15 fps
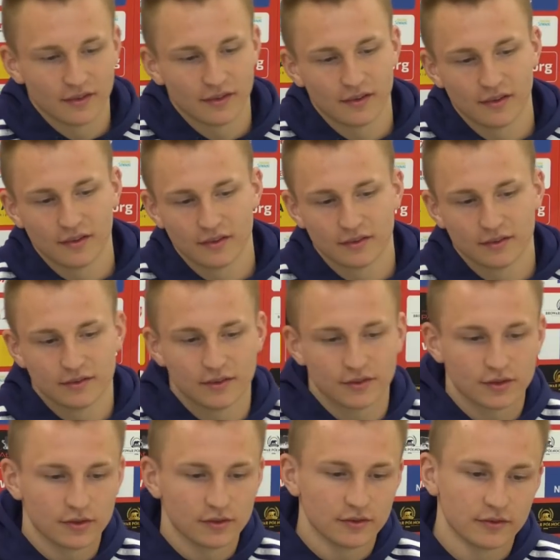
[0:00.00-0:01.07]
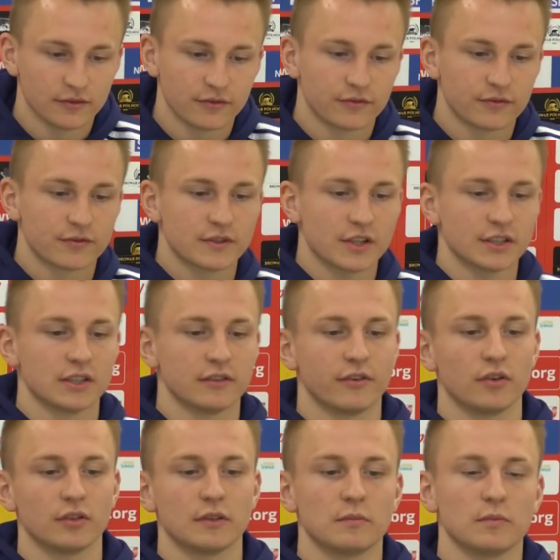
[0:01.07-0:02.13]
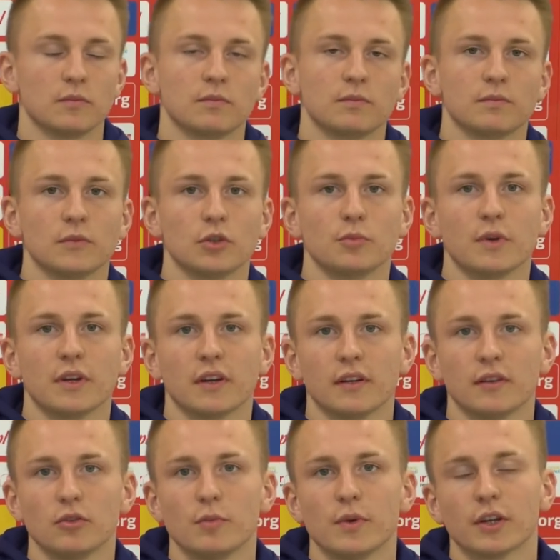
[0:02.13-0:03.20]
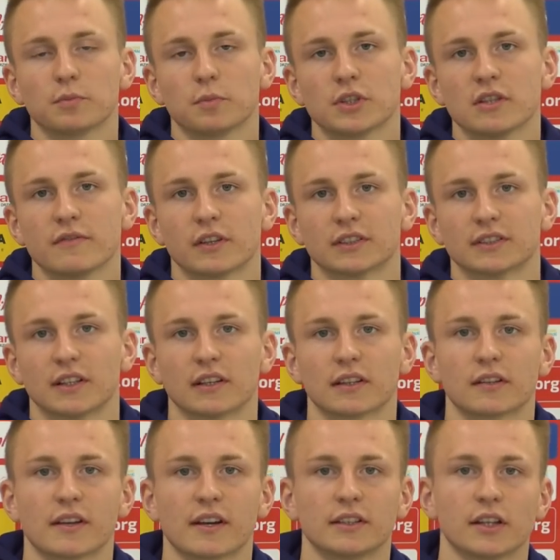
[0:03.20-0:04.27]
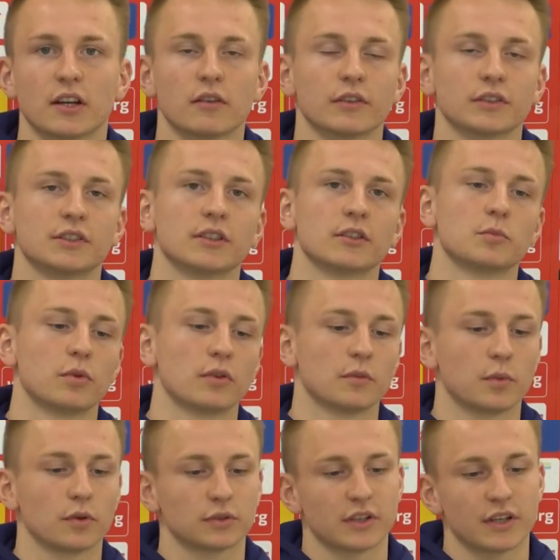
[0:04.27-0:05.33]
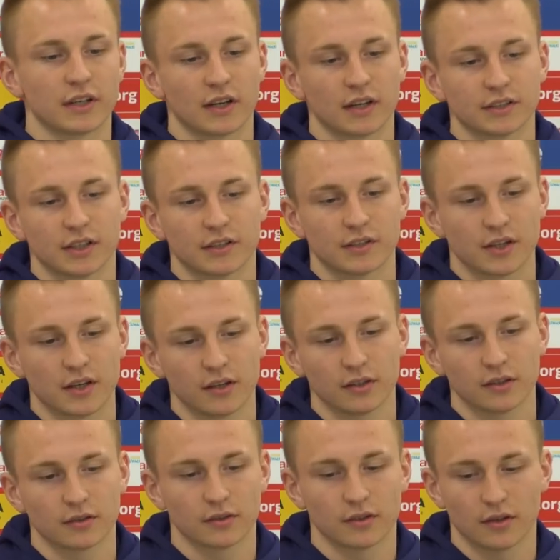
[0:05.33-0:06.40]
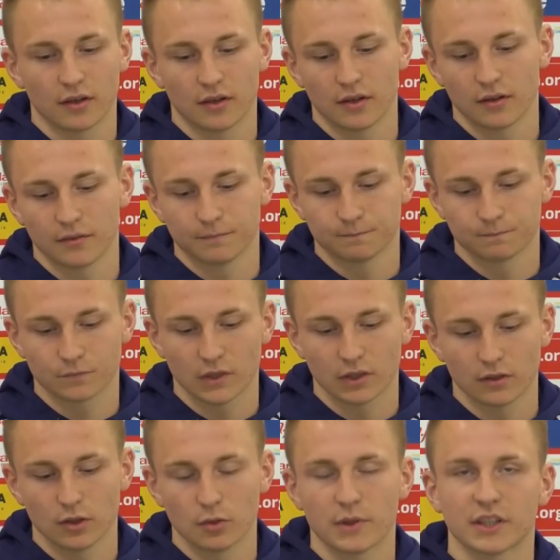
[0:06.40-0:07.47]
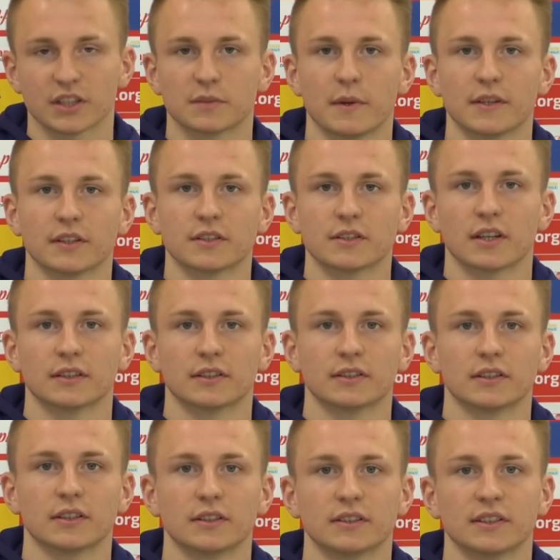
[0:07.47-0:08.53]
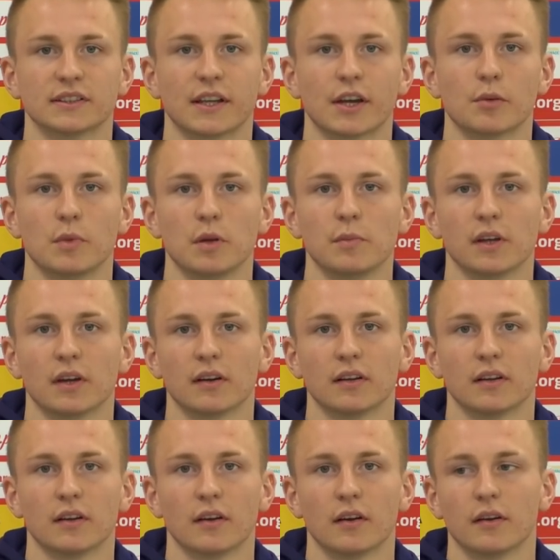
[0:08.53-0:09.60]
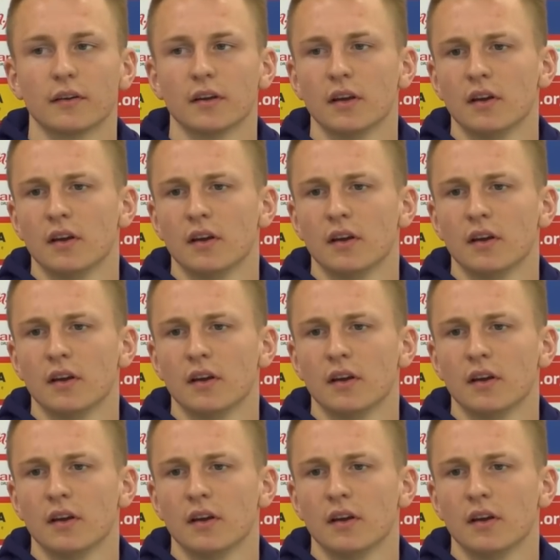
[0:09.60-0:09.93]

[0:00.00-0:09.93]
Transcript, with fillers: E, no to w czasie wolnym lubię, lubię odpoczywać, tak? Regenerować się po, po treningach ciężkich. E, lubię też spędzać czas ze znajomymi, ale